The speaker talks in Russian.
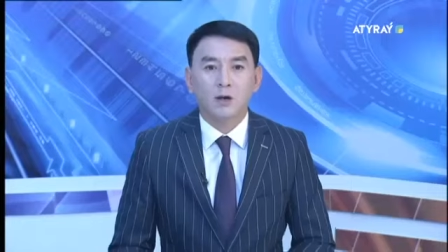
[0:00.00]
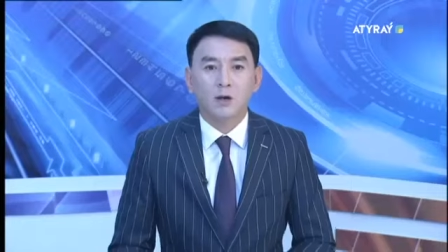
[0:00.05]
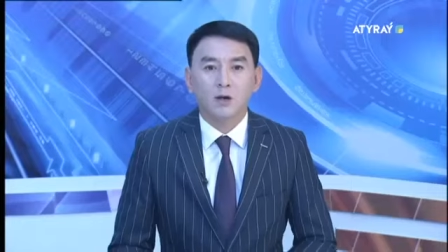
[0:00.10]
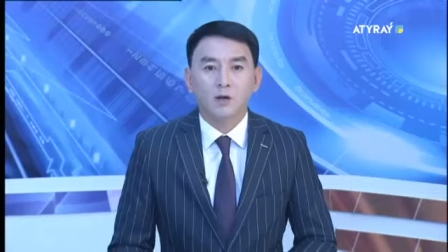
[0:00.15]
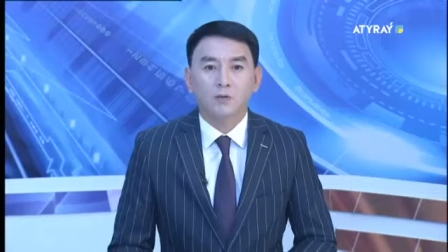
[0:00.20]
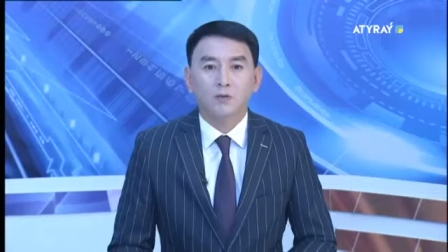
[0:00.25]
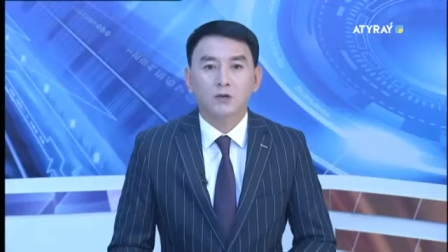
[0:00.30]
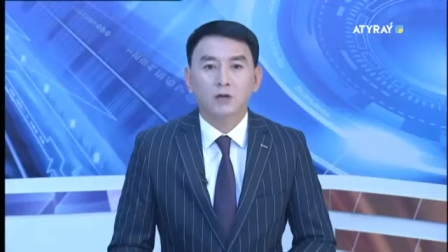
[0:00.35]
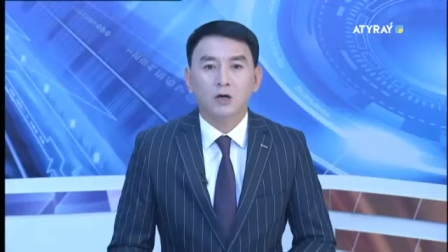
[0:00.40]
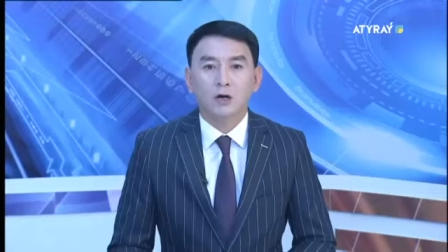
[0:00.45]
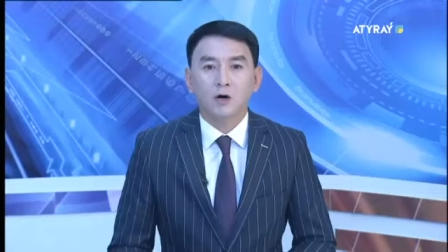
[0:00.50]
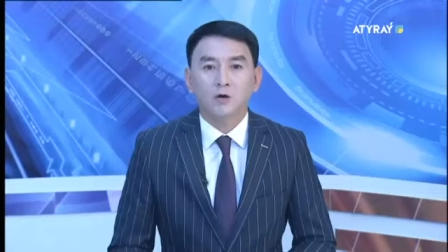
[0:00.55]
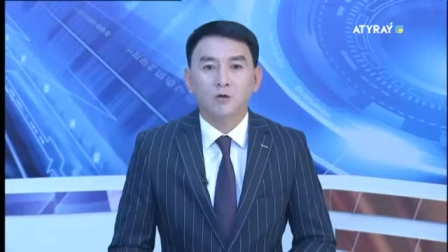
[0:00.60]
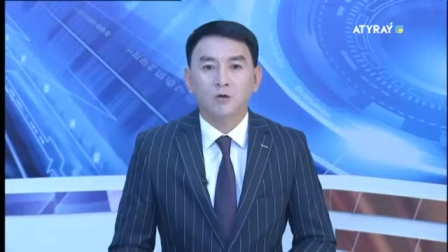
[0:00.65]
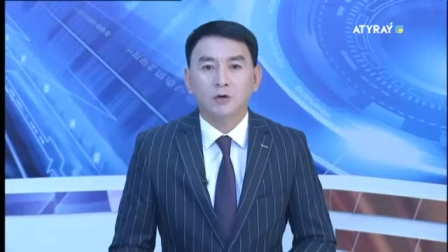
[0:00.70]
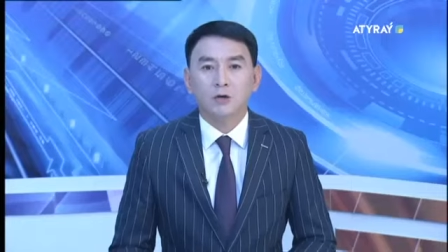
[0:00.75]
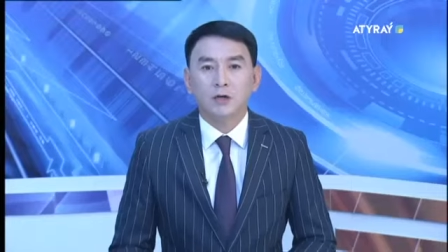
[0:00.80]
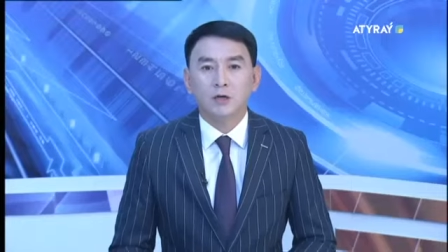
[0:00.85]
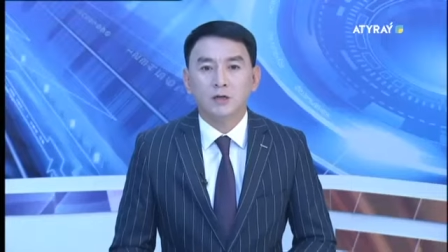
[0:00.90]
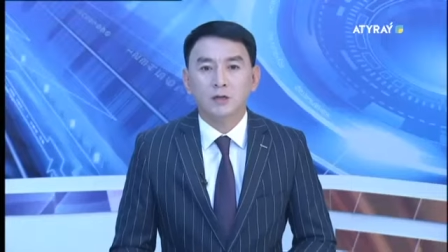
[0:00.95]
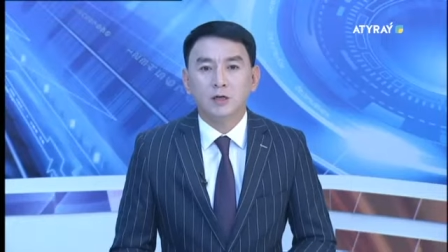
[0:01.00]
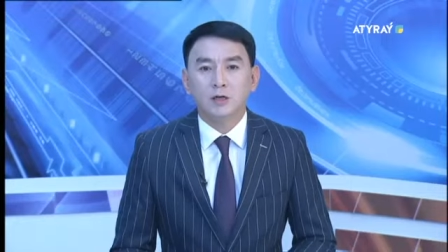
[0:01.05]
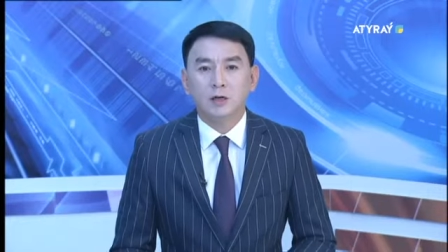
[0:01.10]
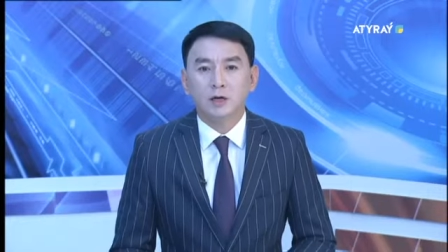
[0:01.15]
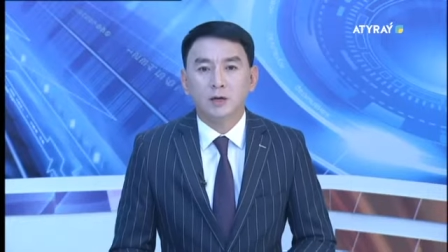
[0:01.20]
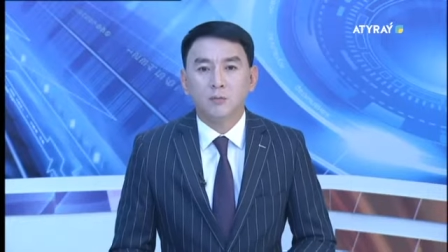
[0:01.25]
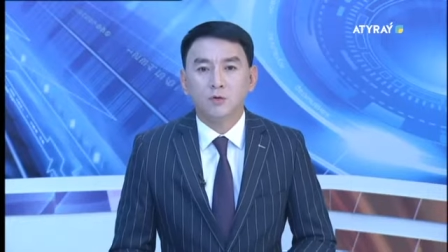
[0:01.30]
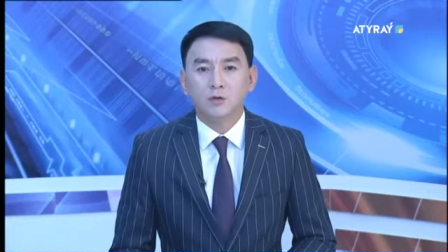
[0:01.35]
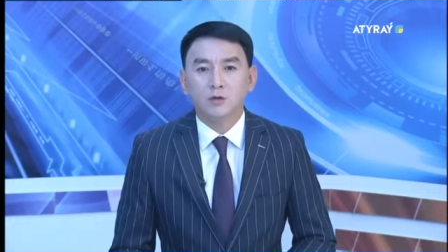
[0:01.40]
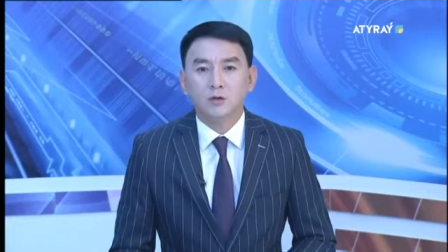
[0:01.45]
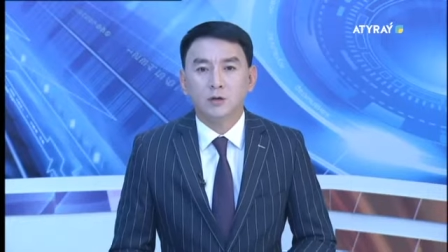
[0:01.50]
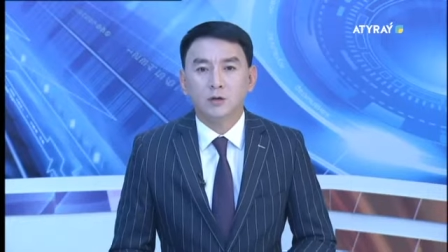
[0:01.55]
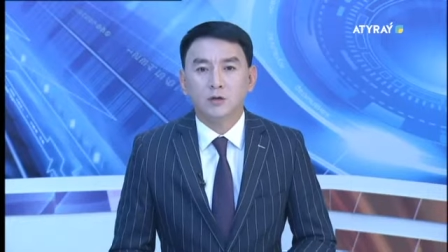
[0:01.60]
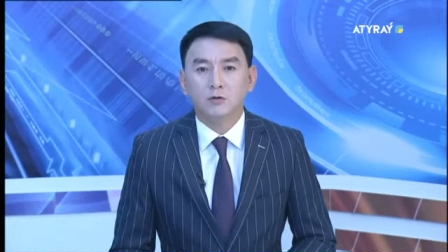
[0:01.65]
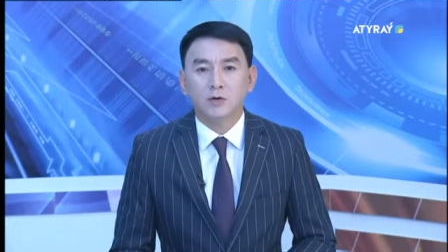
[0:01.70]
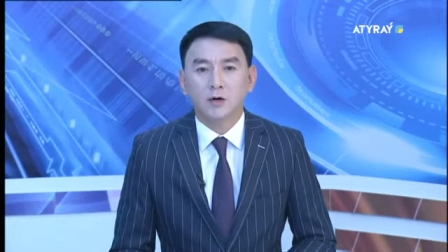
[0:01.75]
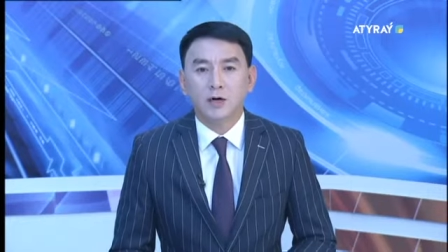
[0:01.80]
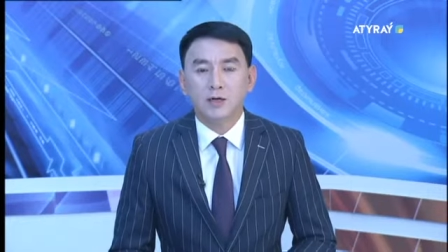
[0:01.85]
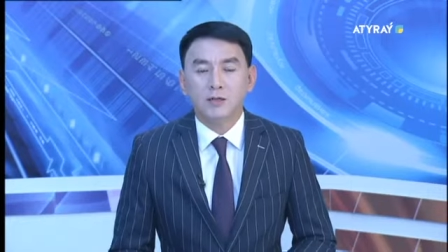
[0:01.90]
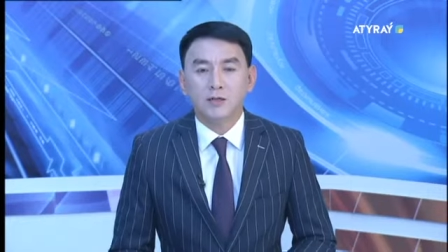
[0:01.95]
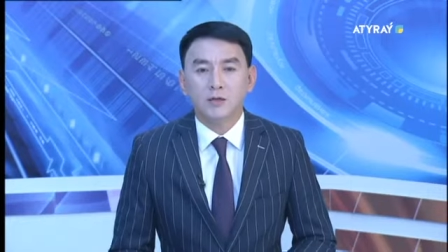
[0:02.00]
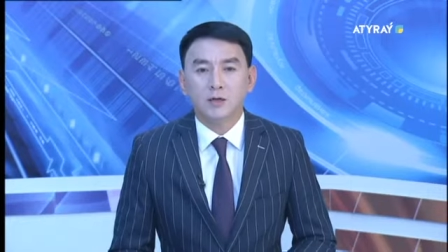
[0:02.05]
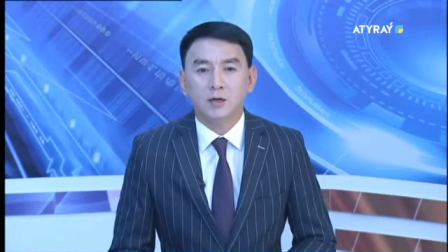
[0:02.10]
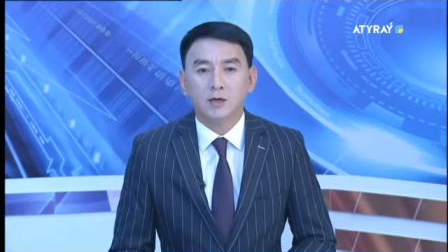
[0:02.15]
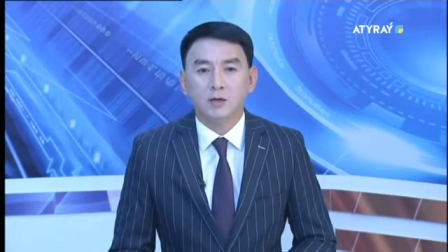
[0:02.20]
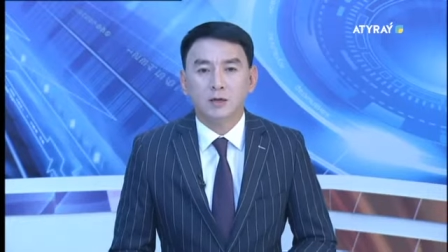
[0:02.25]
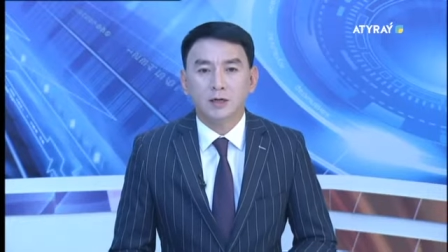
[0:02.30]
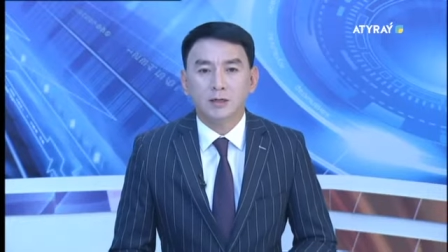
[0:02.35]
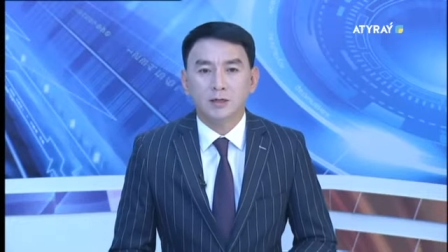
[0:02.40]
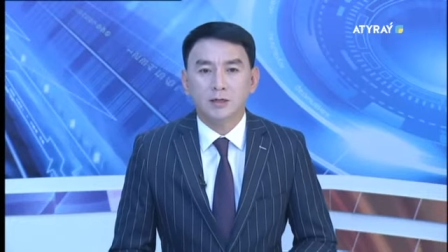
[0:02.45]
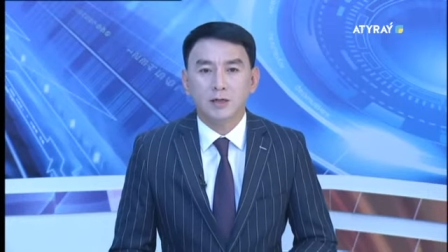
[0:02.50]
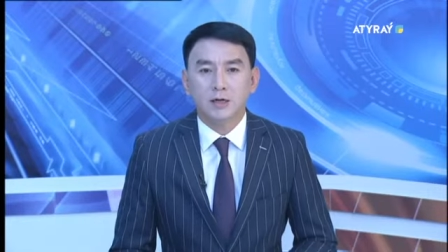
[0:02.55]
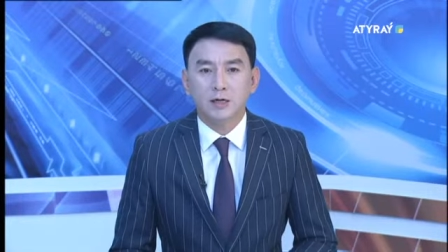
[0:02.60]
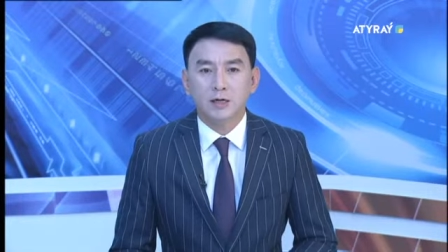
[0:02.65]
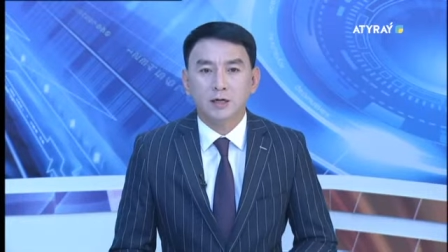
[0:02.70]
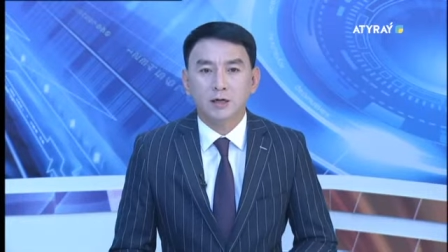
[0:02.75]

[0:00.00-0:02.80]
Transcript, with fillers: В ИТРАУ наградили работников разных отраслей,